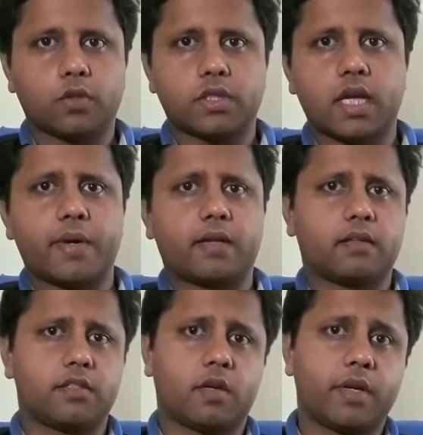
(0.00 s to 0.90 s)
वो चाहे
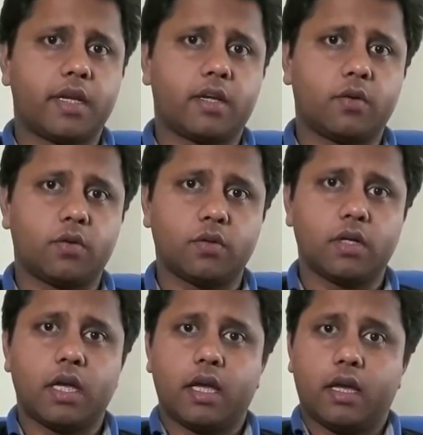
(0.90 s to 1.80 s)
मेडिसिन जर्मनी की हो
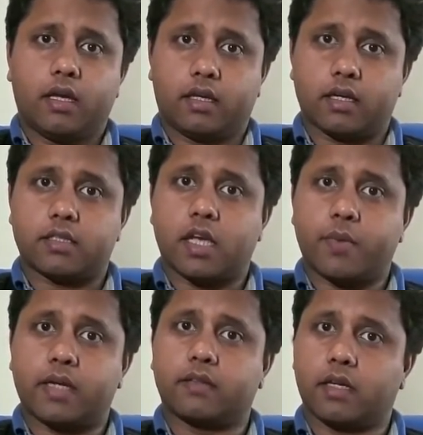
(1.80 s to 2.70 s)
या चाहे
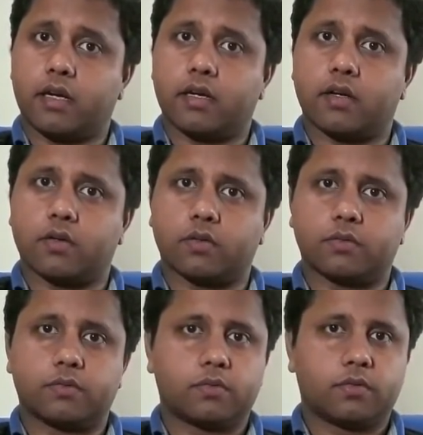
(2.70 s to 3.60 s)
मेडिसिन इंडियन हो
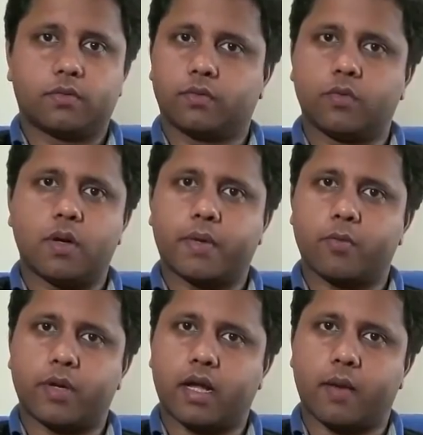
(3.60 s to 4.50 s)
वो आपके
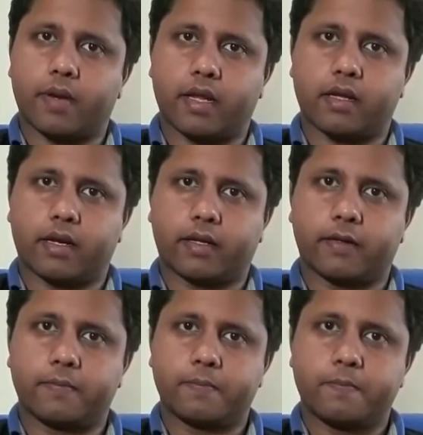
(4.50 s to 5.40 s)
ऊपर काम नहीं करेगी
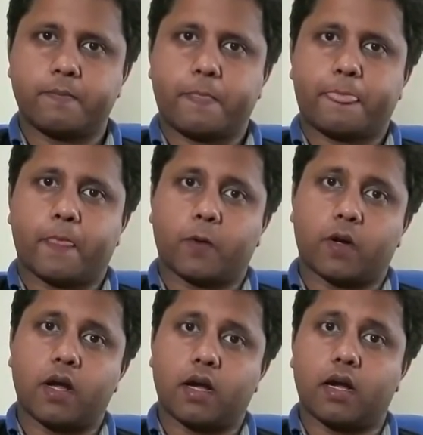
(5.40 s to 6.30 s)
और
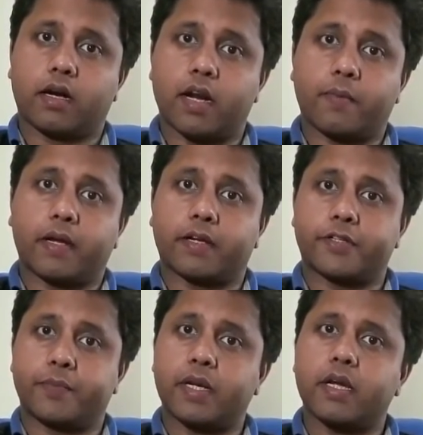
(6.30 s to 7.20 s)
हाँ अगर आपके
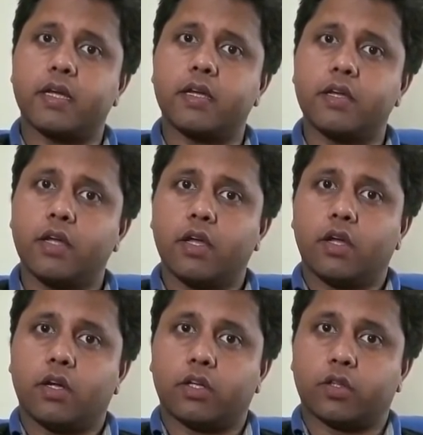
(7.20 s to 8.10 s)
लक्षण मिल गए हैं
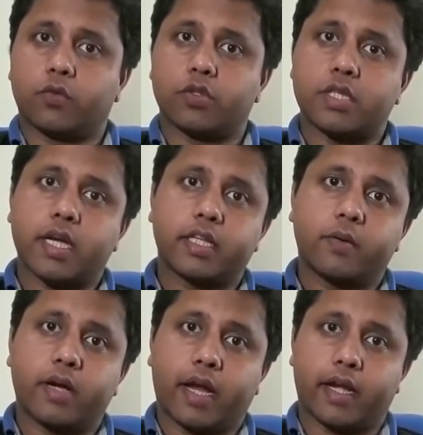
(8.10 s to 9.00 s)
तो वो चाहे
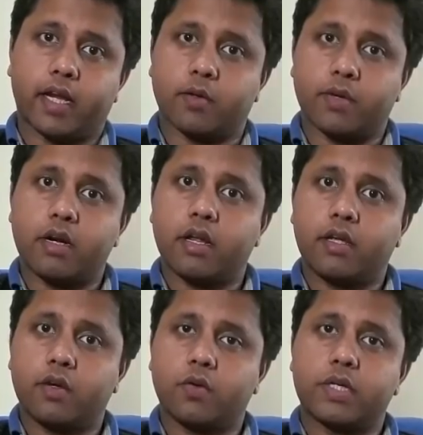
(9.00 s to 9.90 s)
दवा इंडिया में बन
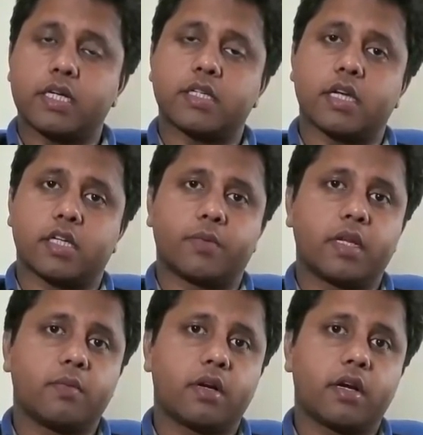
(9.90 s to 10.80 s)
रही हो या चाहे
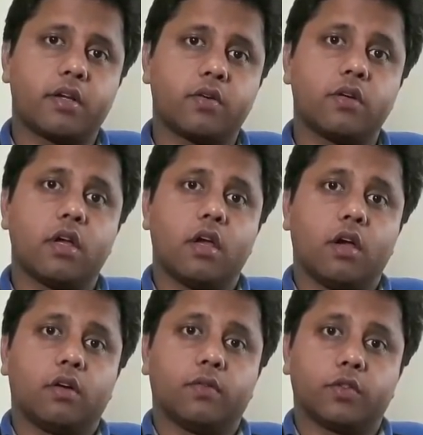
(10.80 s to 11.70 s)
जर्मनी बन रही हो
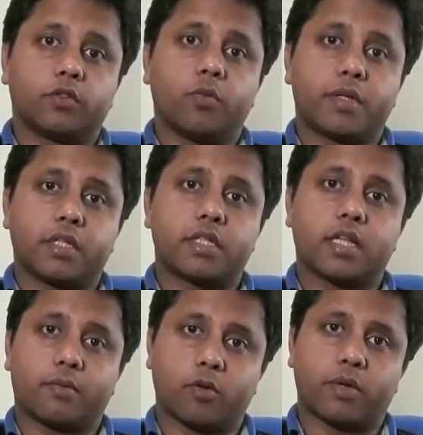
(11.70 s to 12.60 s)
वो सौ प्रतिशत
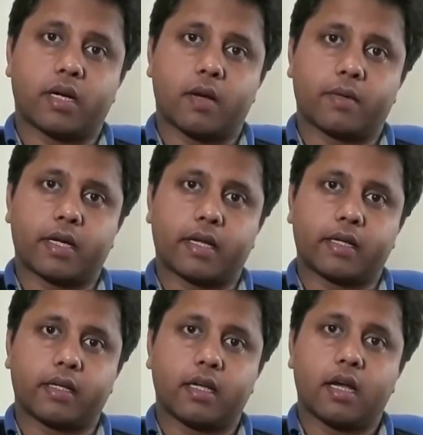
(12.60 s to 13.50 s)
आपके ऊपर काम
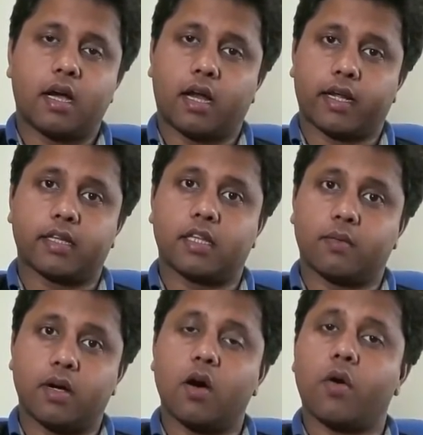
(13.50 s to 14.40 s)
करेगी हाँ लेकिन
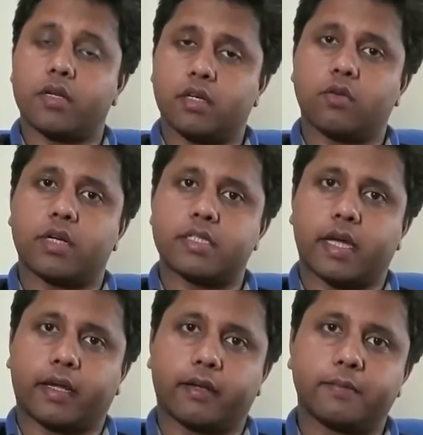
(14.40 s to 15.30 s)
दवा ओरिजिनल होना
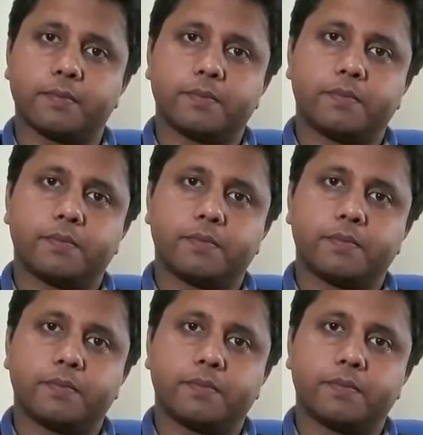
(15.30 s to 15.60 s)
चाहिए